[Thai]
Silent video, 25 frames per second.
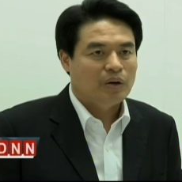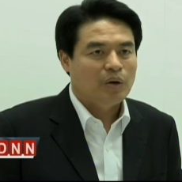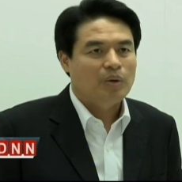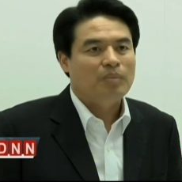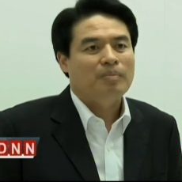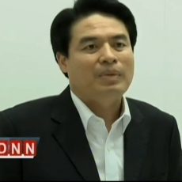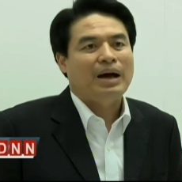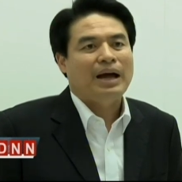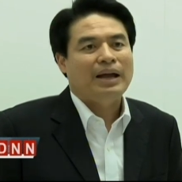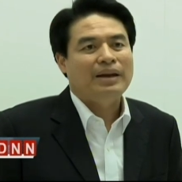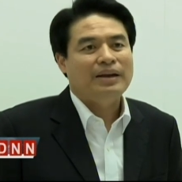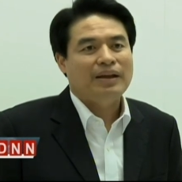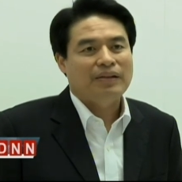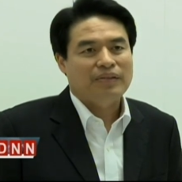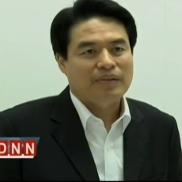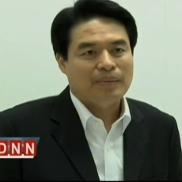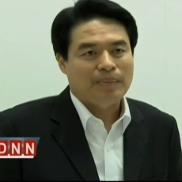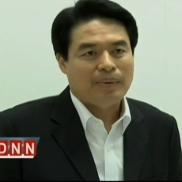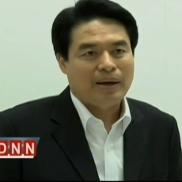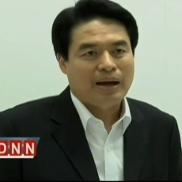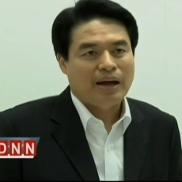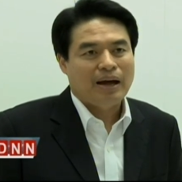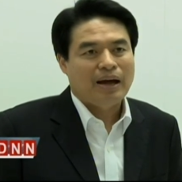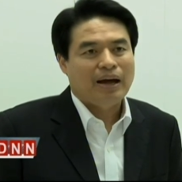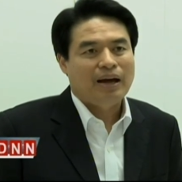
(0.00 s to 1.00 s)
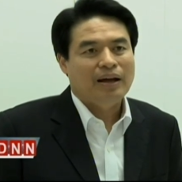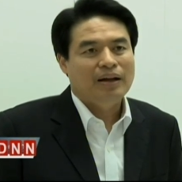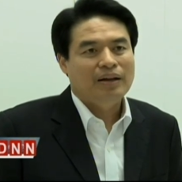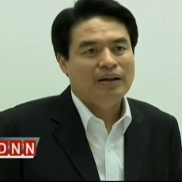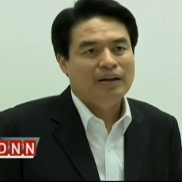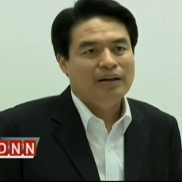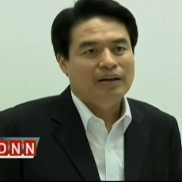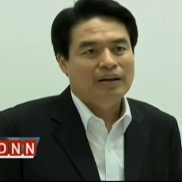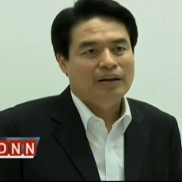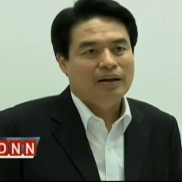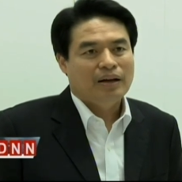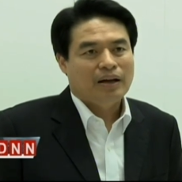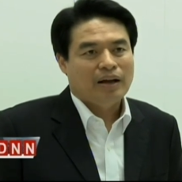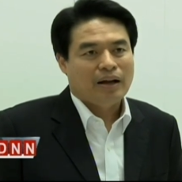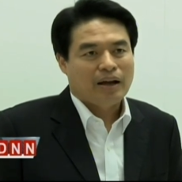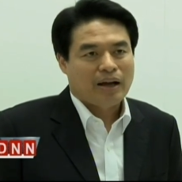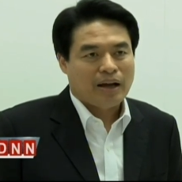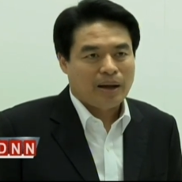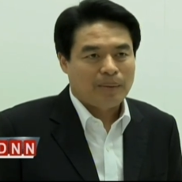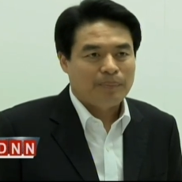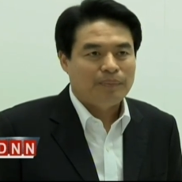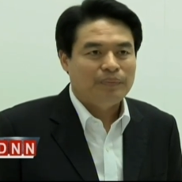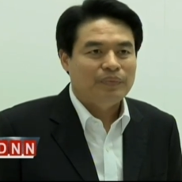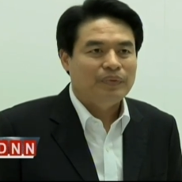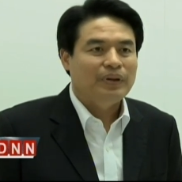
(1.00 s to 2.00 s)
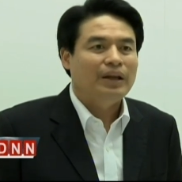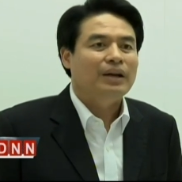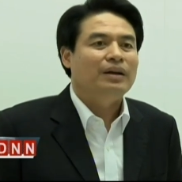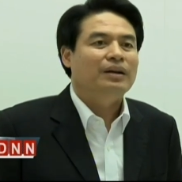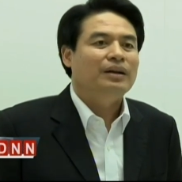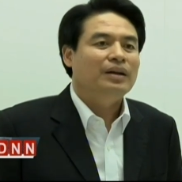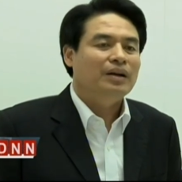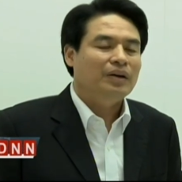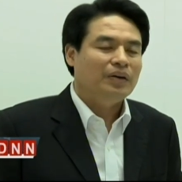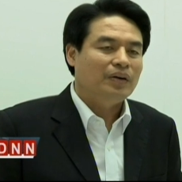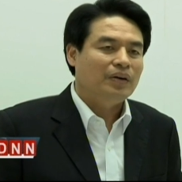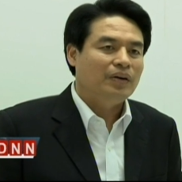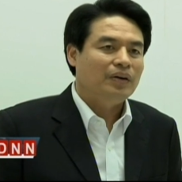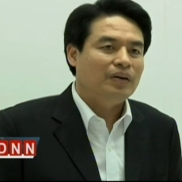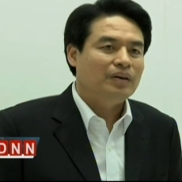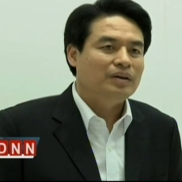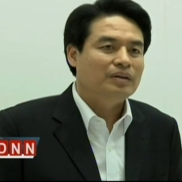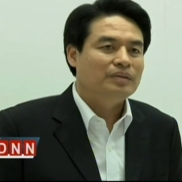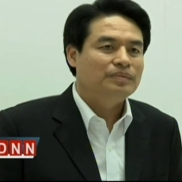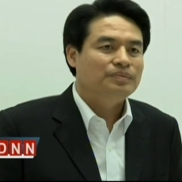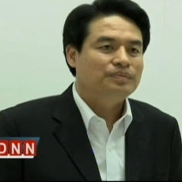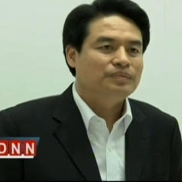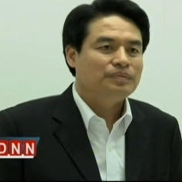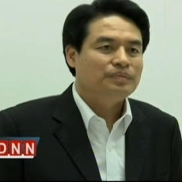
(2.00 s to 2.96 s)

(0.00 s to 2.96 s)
กฎหมายในสภากับในเรื่องของ